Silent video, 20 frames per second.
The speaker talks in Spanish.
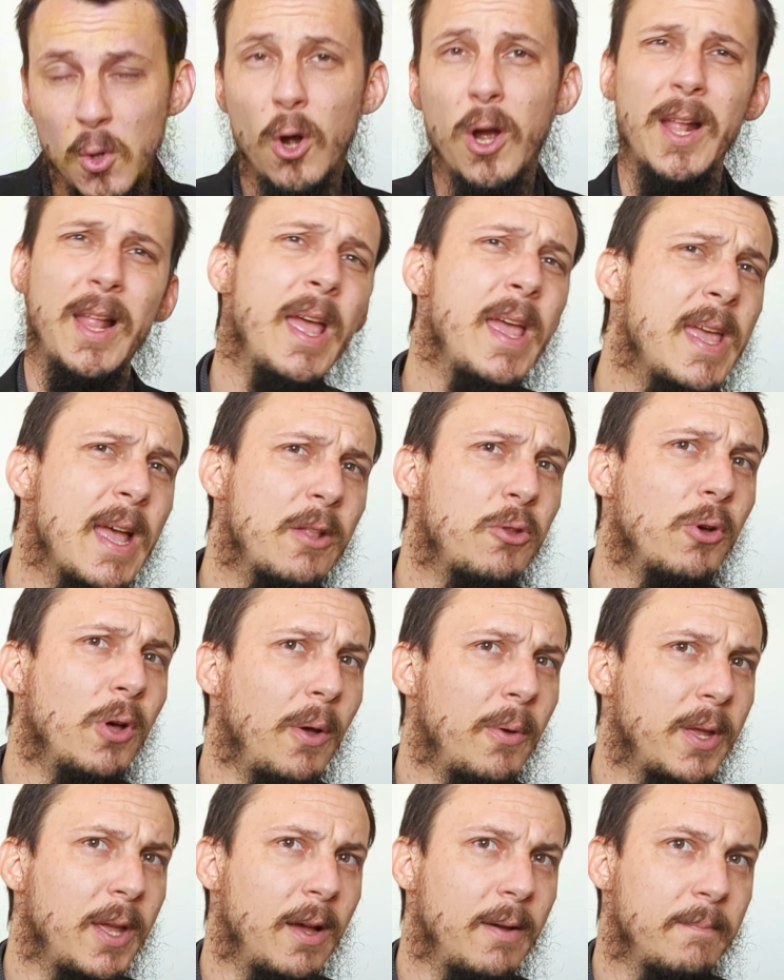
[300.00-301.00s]
no creía
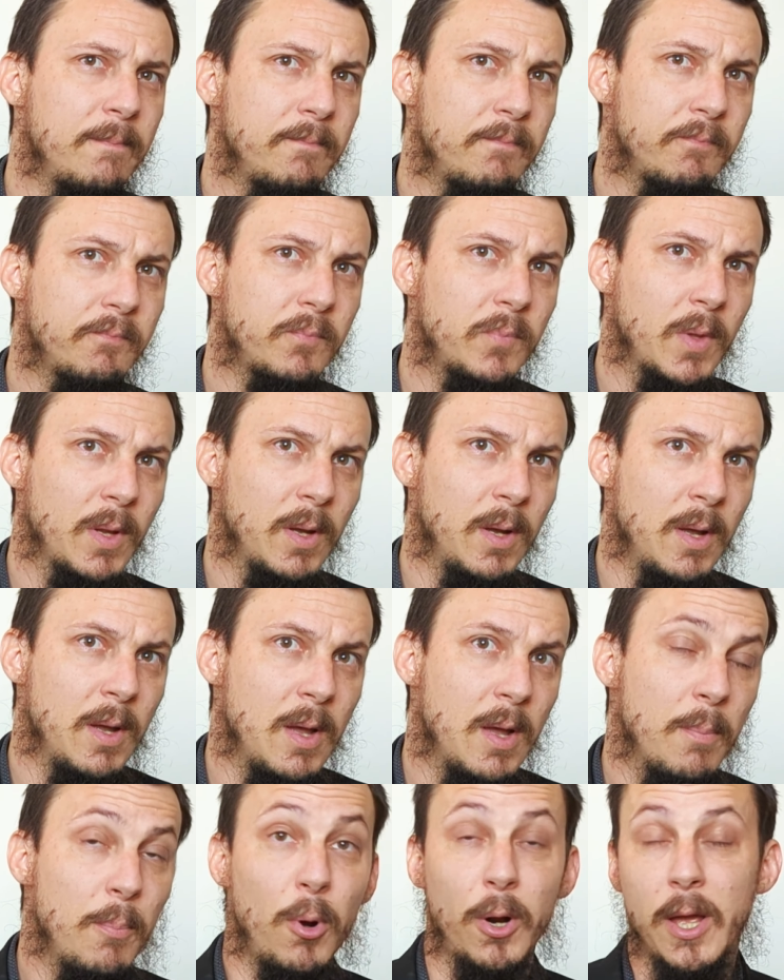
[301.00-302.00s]
todavía.
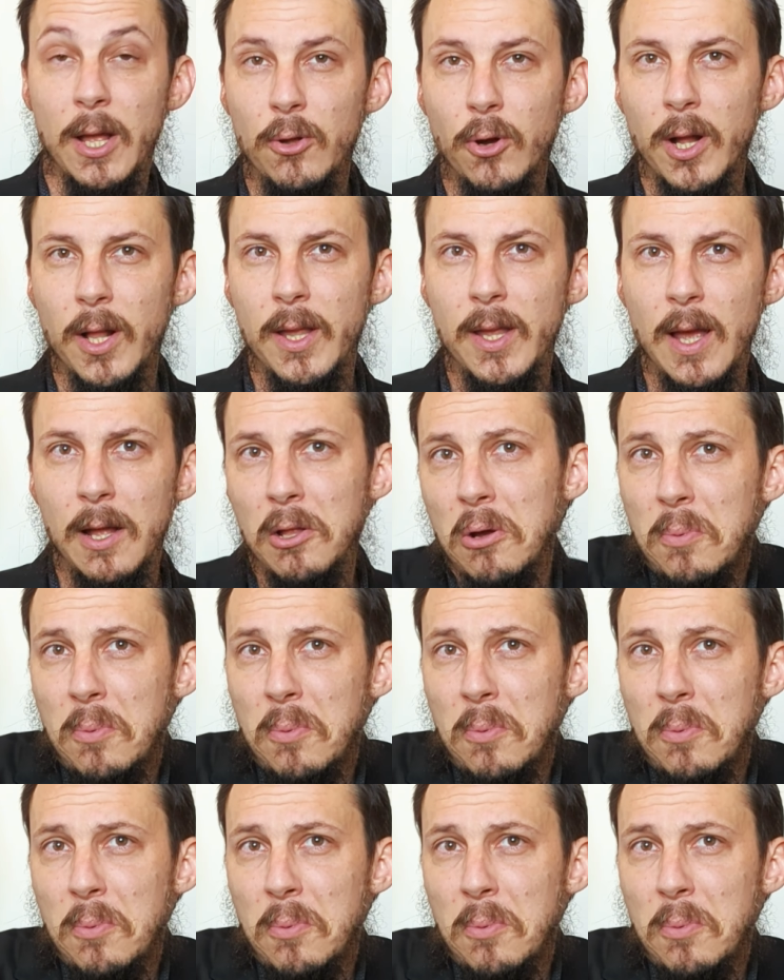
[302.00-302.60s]
¿Por qué no creía?